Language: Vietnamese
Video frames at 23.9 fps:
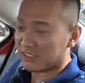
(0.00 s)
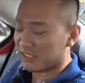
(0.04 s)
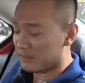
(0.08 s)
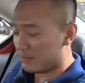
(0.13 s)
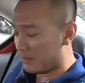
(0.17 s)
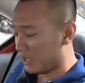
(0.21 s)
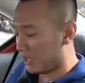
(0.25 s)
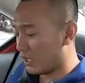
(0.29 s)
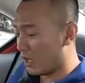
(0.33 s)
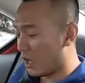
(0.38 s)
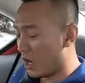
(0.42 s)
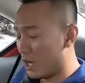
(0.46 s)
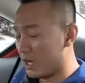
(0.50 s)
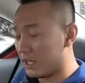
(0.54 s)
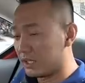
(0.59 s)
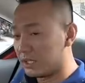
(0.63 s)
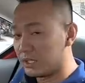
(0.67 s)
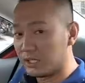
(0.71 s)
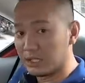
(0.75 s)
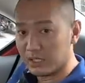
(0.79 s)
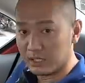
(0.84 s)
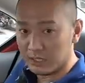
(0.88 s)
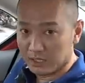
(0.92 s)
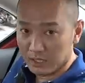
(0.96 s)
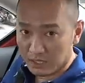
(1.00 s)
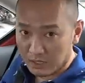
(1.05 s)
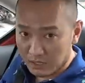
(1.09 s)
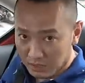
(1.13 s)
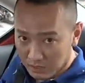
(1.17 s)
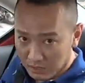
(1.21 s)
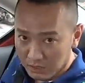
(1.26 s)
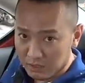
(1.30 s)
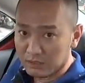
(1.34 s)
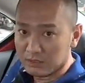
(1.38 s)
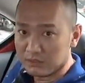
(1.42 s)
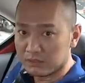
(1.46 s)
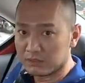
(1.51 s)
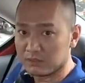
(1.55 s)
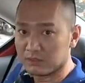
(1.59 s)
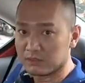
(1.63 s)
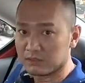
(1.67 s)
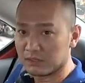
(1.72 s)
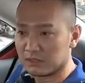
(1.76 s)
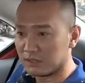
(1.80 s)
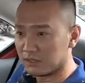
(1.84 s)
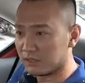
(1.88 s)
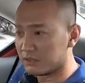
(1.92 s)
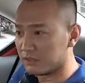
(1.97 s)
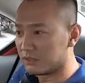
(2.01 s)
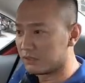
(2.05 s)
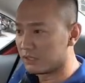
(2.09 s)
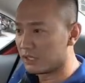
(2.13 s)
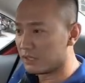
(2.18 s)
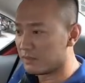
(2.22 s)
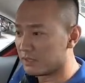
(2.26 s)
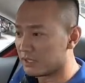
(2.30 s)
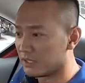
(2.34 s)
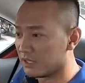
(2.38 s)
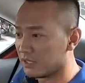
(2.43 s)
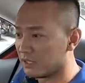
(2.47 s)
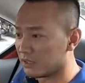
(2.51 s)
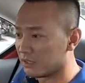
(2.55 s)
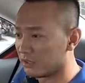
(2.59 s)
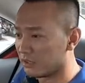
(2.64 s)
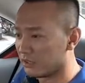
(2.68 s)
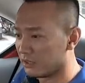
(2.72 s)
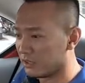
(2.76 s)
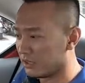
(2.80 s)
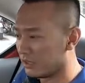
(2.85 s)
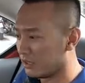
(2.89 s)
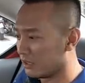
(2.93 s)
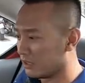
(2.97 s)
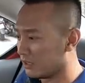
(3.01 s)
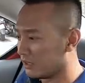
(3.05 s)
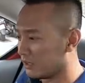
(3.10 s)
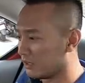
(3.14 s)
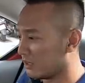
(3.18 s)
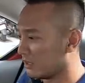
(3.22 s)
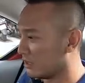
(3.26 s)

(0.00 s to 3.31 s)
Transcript: thực sự mà nói thì uh, uh, chưa bao giờ tôi